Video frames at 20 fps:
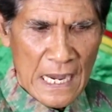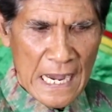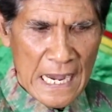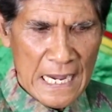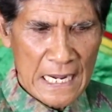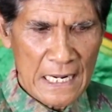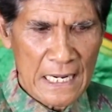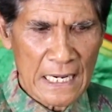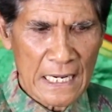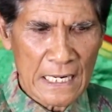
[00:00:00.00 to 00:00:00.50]

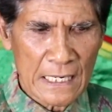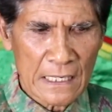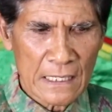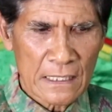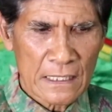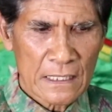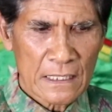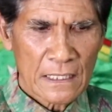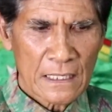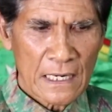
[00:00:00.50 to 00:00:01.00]

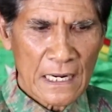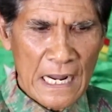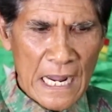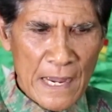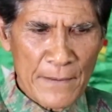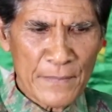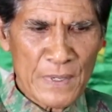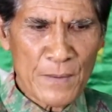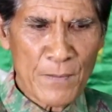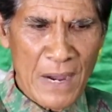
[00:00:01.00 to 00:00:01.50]
Agar
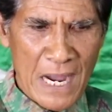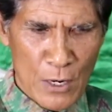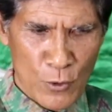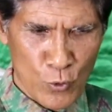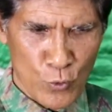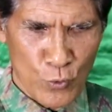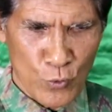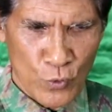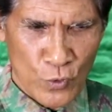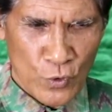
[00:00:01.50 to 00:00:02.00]
kami
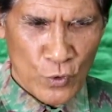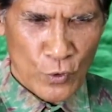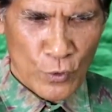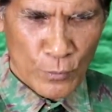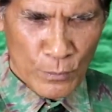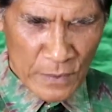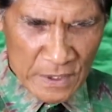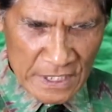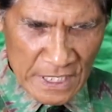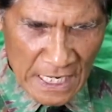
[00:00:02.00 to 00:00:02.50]
mau
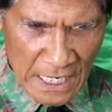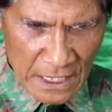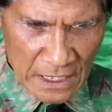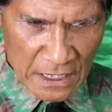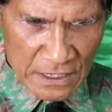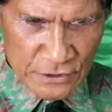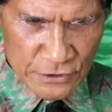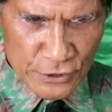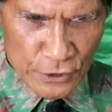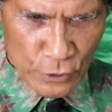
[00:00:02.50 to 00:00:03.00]

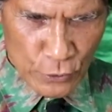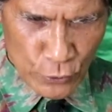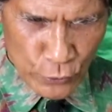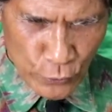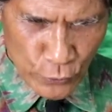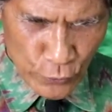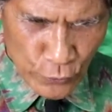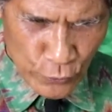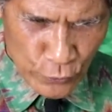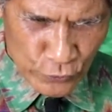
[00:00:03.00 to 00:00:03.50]
menyerahkan
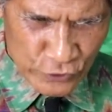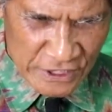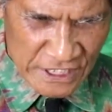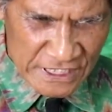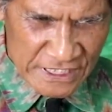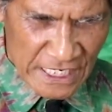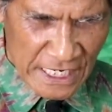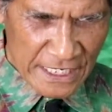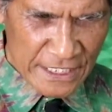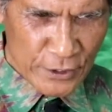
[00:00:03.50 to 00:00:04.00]
seluruh
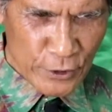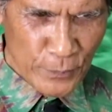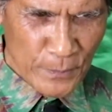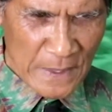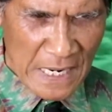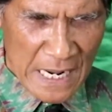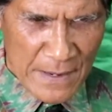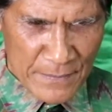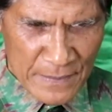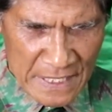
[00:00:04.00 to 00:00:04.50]
sisa hidup
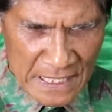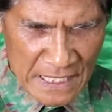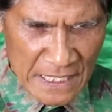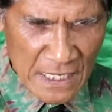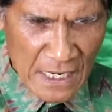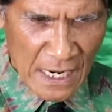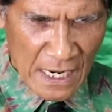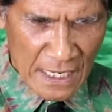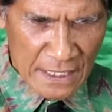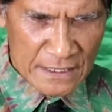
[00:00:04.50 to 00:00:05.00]
kami
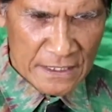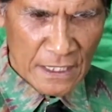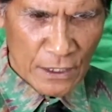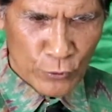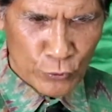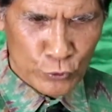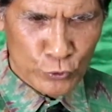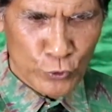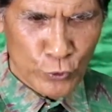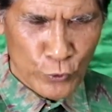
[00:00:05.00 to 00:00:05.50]

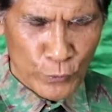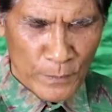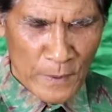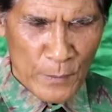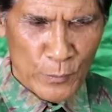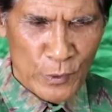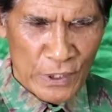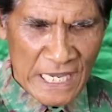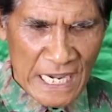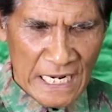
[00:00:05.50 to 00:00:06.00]
hanya untuk
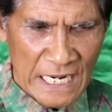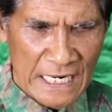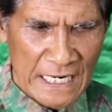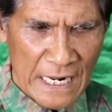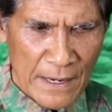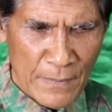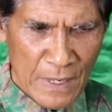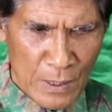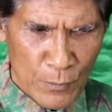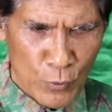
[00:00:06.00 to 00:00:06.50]
memuliakan
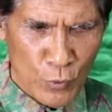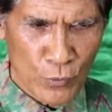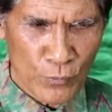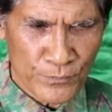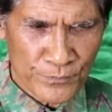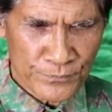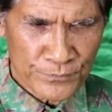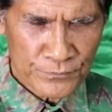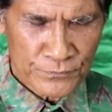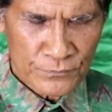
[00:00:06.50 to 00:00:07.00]
namamu.
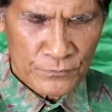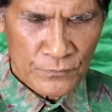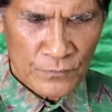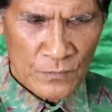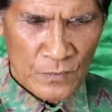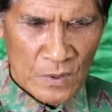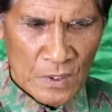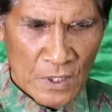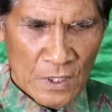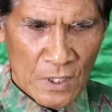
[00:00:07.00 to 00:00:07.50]

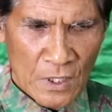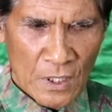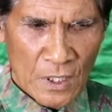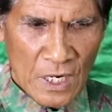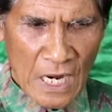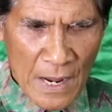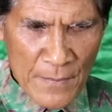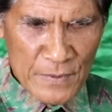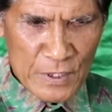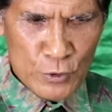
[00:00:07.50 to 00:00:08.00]

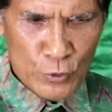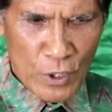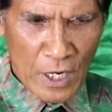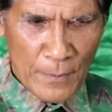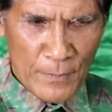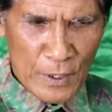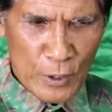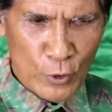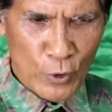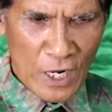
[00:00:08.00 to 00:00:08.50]
Kami
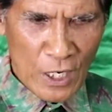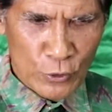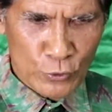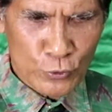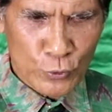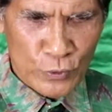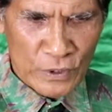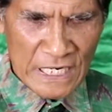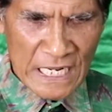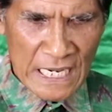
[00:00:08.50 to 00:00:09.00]
juga berdoa
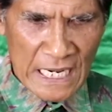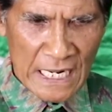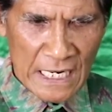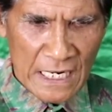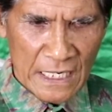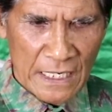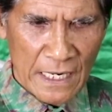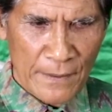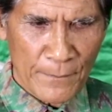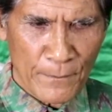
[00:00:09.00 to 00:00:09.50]
untuk
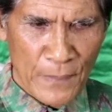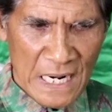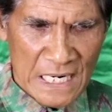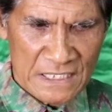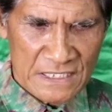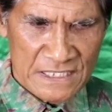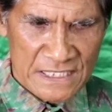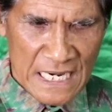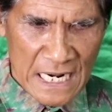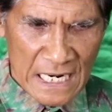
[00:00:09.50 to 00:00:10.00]
negara dan
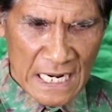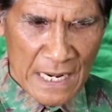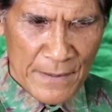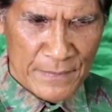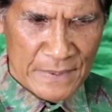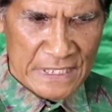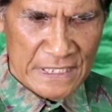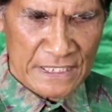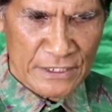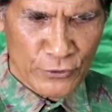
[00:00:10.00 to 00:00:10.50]
bangsa
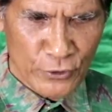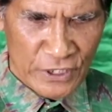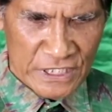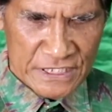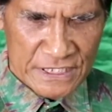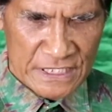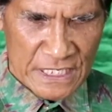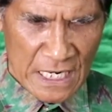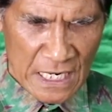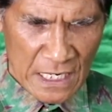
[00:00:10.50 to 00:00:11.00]
kami
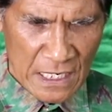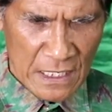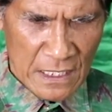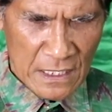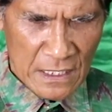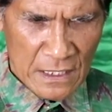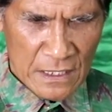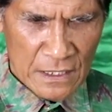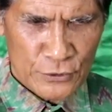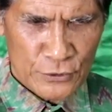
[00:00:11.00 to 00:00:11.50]
Indonesia,
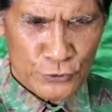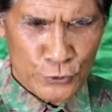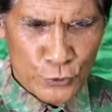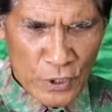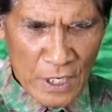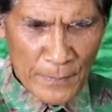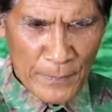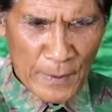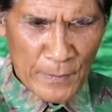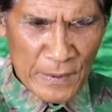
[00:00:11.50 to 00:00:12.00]

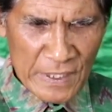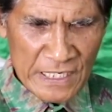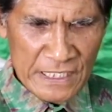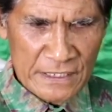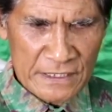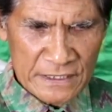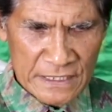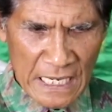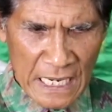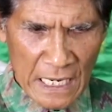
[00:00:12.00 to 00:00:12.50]
juga
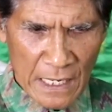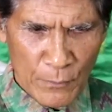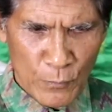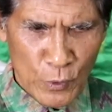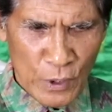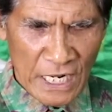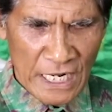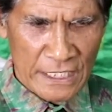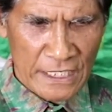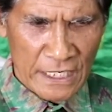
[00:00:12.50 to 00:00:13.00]
pemerintah
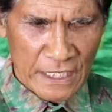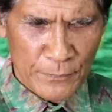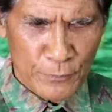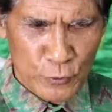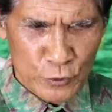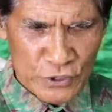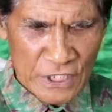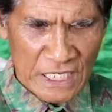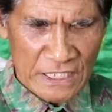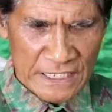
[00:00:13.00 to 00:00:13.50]
mulai dari
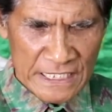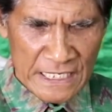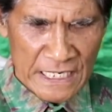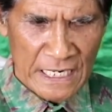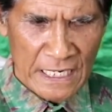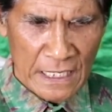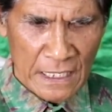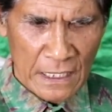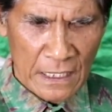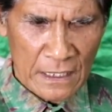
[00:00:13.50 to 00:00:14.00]
pusat
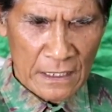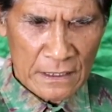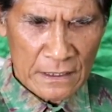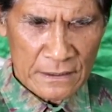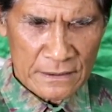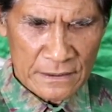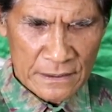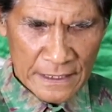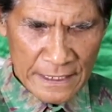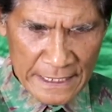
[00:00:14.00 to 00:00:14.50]
hingga
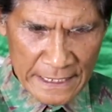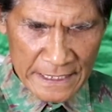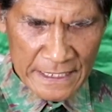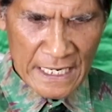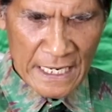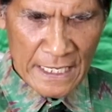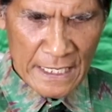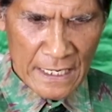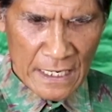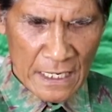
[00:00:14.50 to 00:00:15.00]
ke
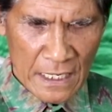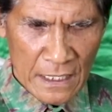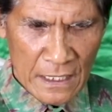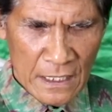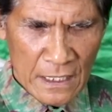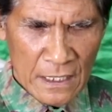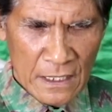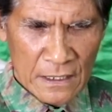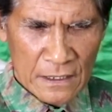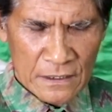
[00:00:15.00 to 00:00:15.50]

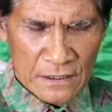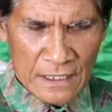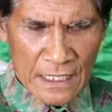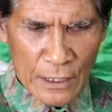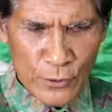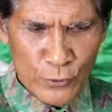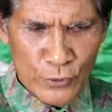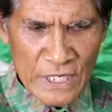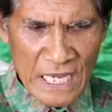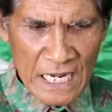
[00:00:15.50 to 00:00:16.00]
daerah
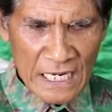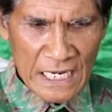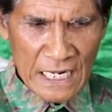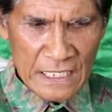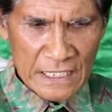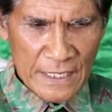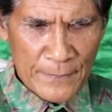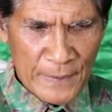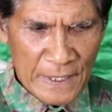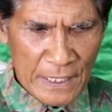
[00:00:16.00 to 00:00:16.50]

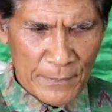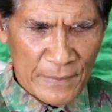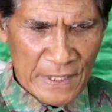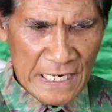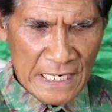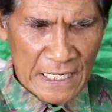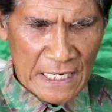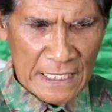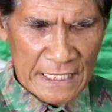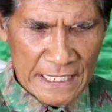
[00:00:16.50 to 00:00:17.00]
Karuniakan kepada
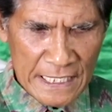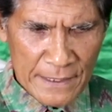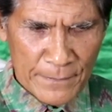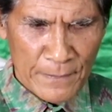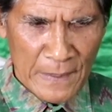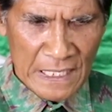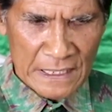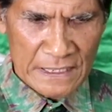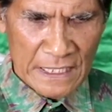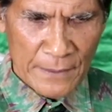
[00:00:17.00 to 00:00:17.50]
mereka
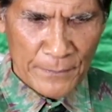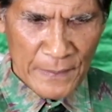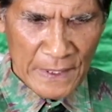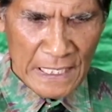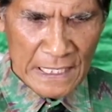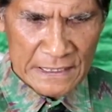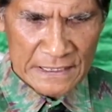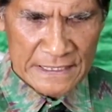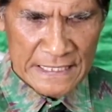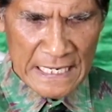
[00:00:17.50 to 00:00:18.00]
hikmat dan
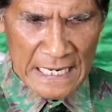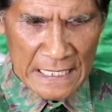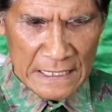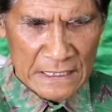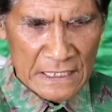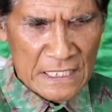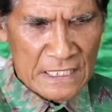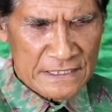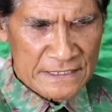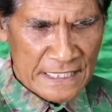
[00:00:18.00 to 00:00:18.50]

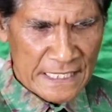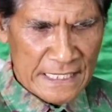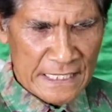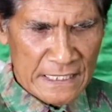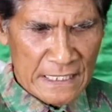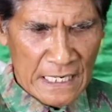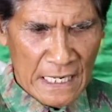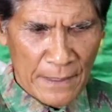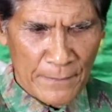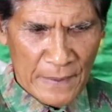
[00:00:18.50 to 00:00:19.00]
pengertian
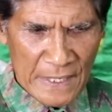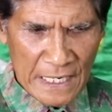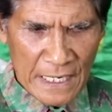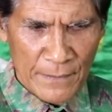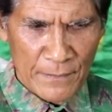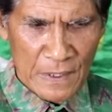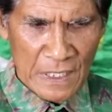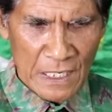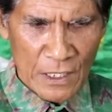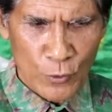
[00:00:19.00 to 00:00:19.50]
sehingga
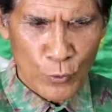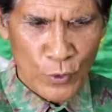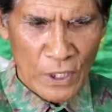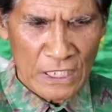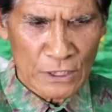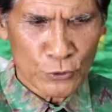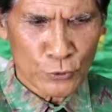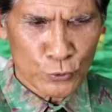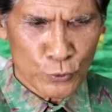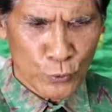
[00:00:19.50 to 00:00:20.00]
mereka
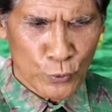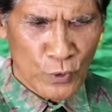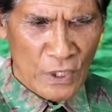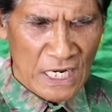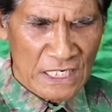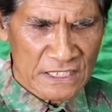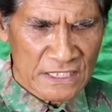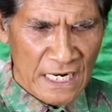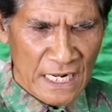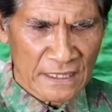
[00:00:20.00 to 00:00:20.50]
melakukan
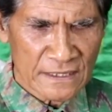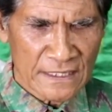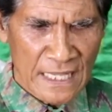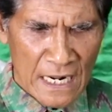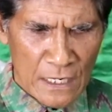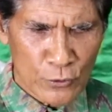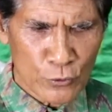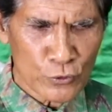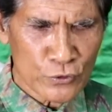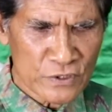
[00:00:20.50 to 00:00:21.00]
tugas dan
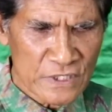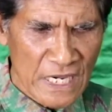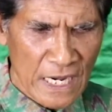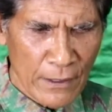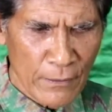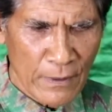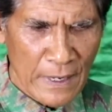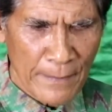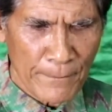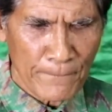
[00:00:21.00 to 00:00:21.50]
tanggung
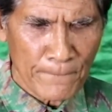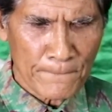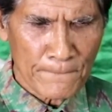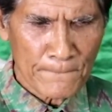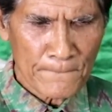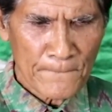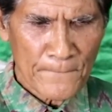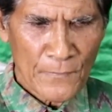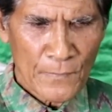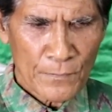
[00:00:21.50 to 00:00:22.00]

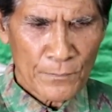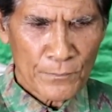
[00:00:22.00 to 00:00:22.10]
jawab